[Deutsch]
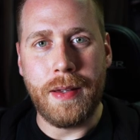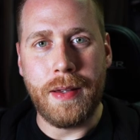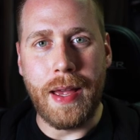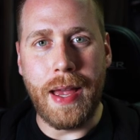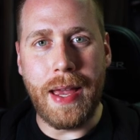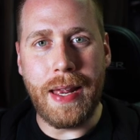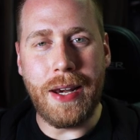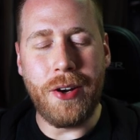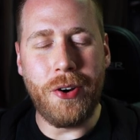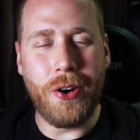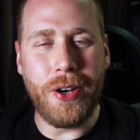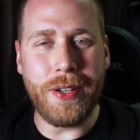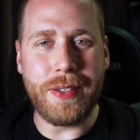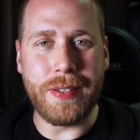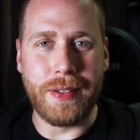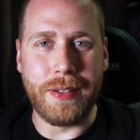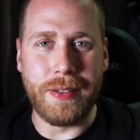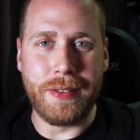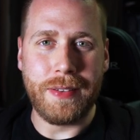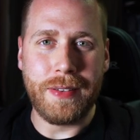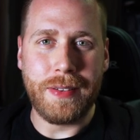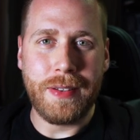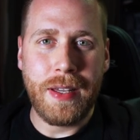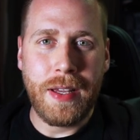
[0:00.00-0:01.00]
Hey
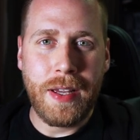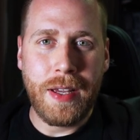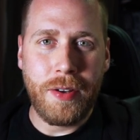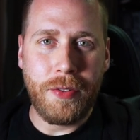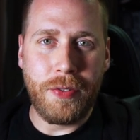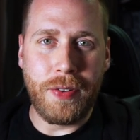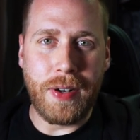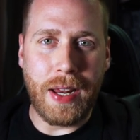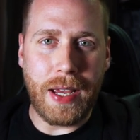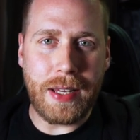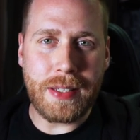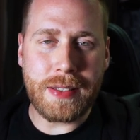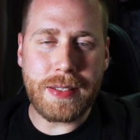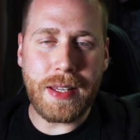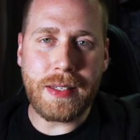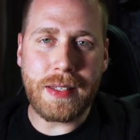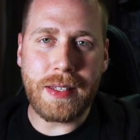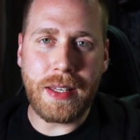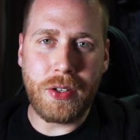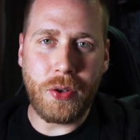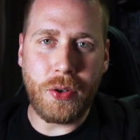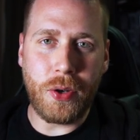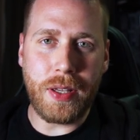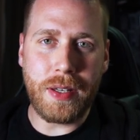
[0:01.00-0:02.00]
Leute, vielleicht seid
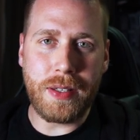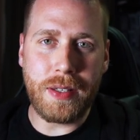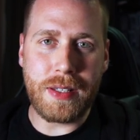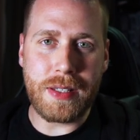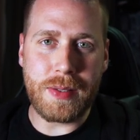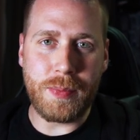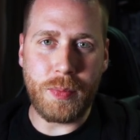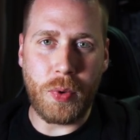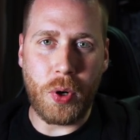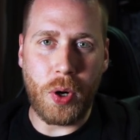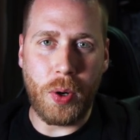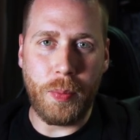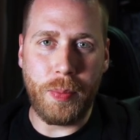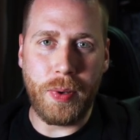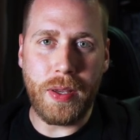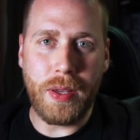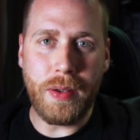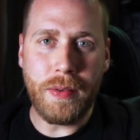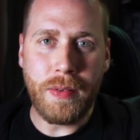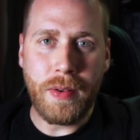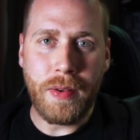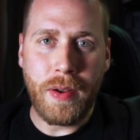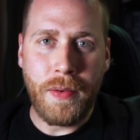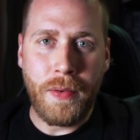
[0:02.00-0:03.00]
ihr neu in diesem
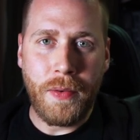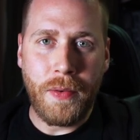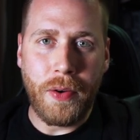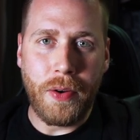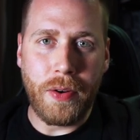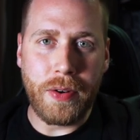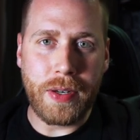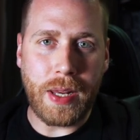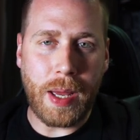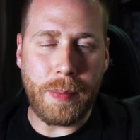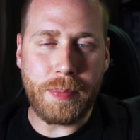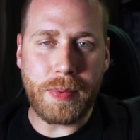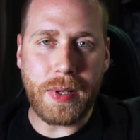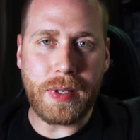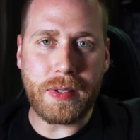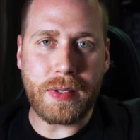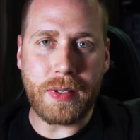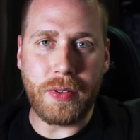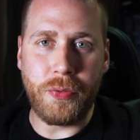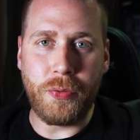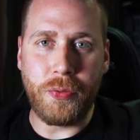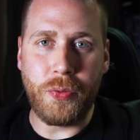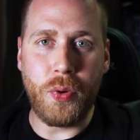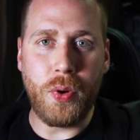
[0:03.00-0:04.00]
Hobby und habt das
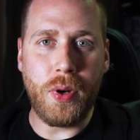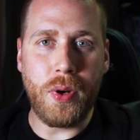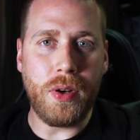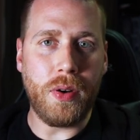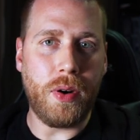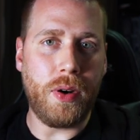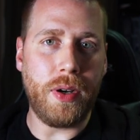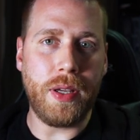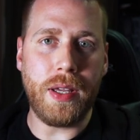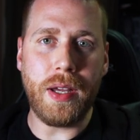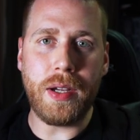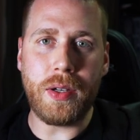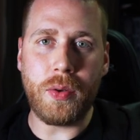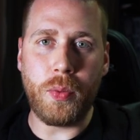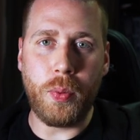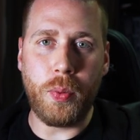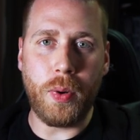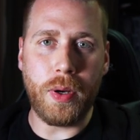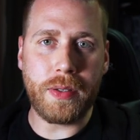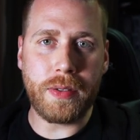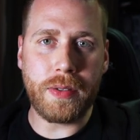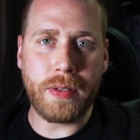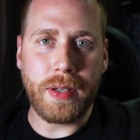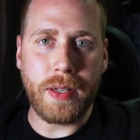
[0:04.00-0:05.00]
Gefühl, euer
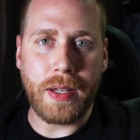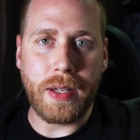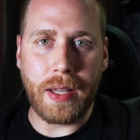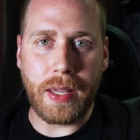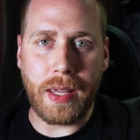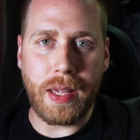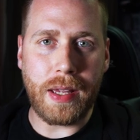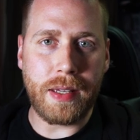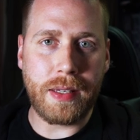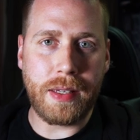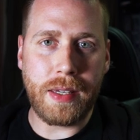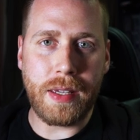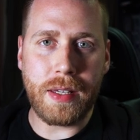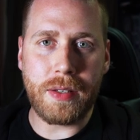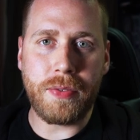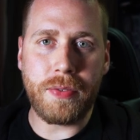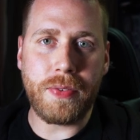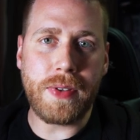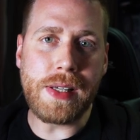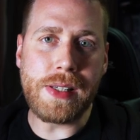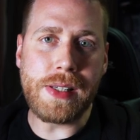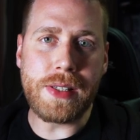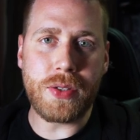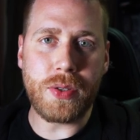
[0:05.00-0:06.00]
Quad reagiert
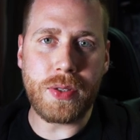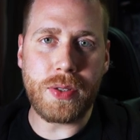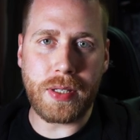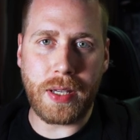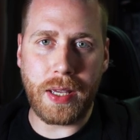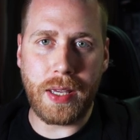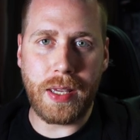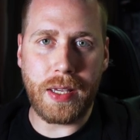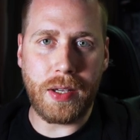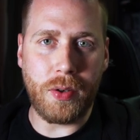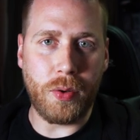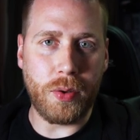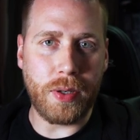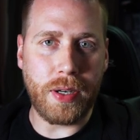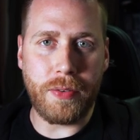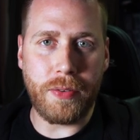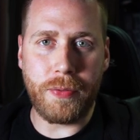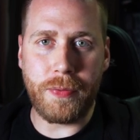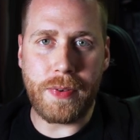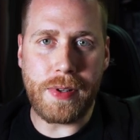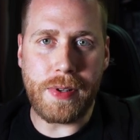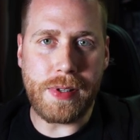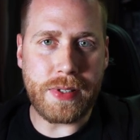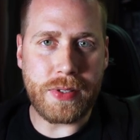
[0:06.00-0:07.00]
viel zu träge oder
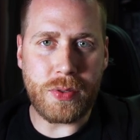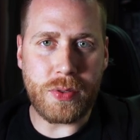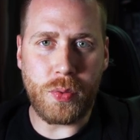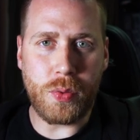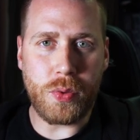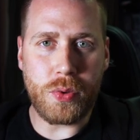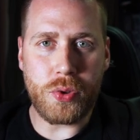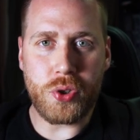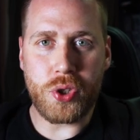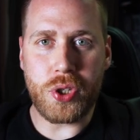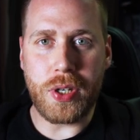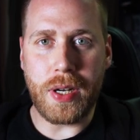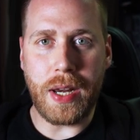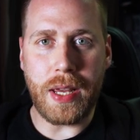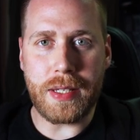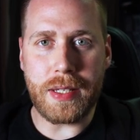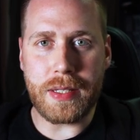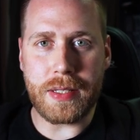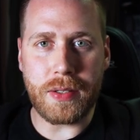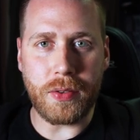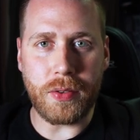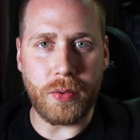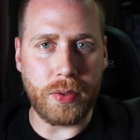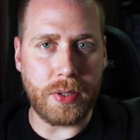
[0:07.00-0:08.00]
viel zu
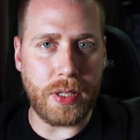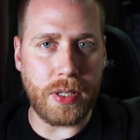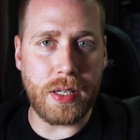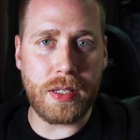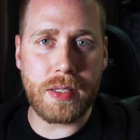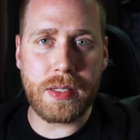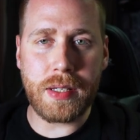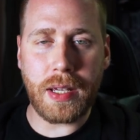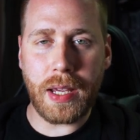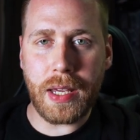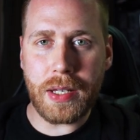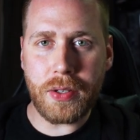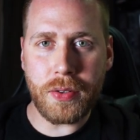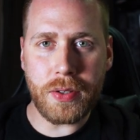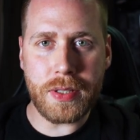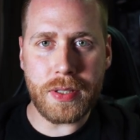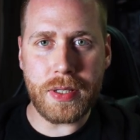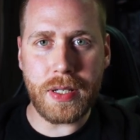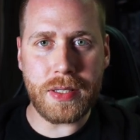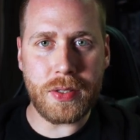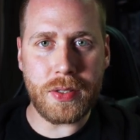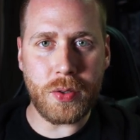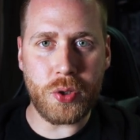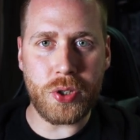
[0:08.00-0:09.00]
schlecht und ihr dreht euch
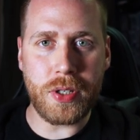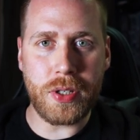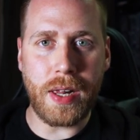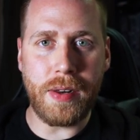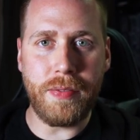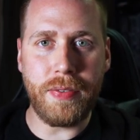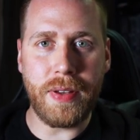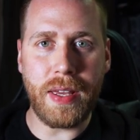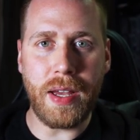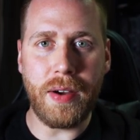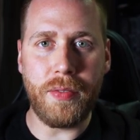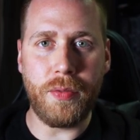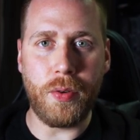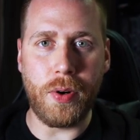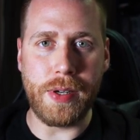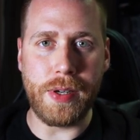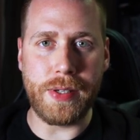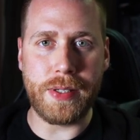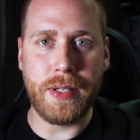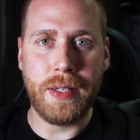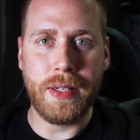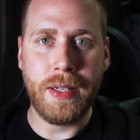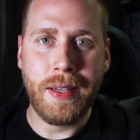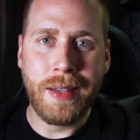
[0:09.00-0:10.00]
nicht so schnell, wie ihr
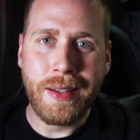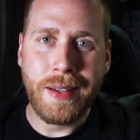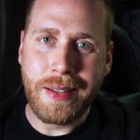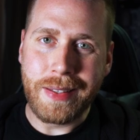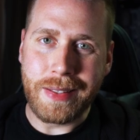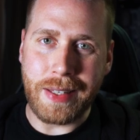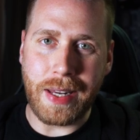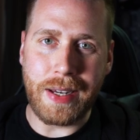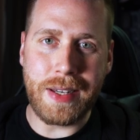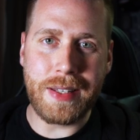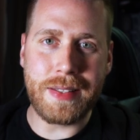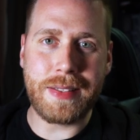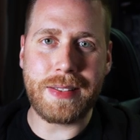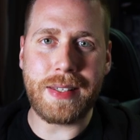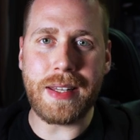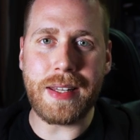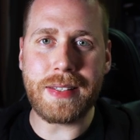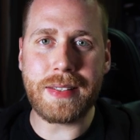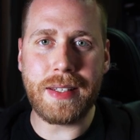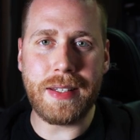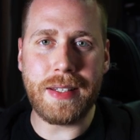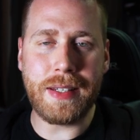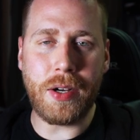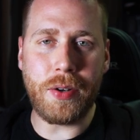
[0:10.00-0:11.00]
wollt. Dann ist
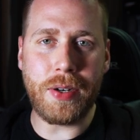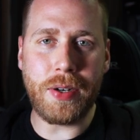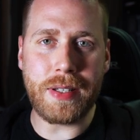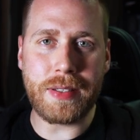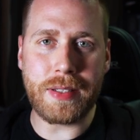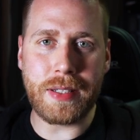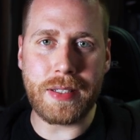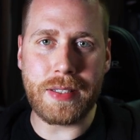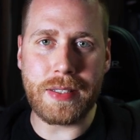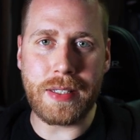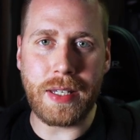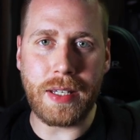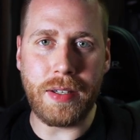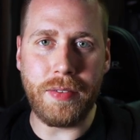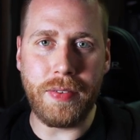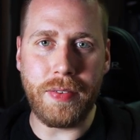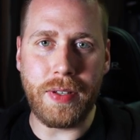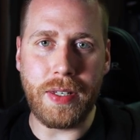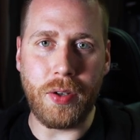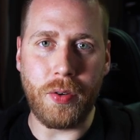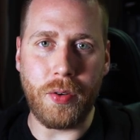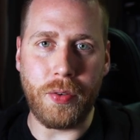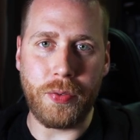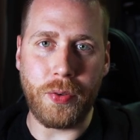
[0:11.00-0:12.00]
das genau das richtige
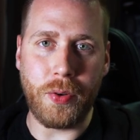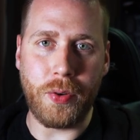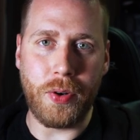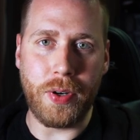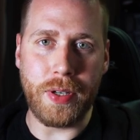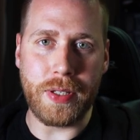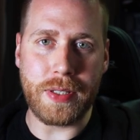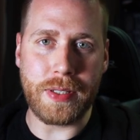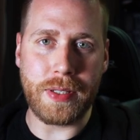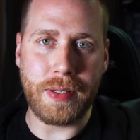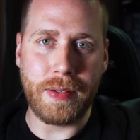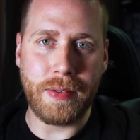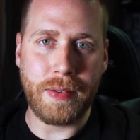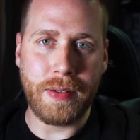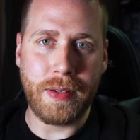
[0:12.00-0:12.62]
Video für euch.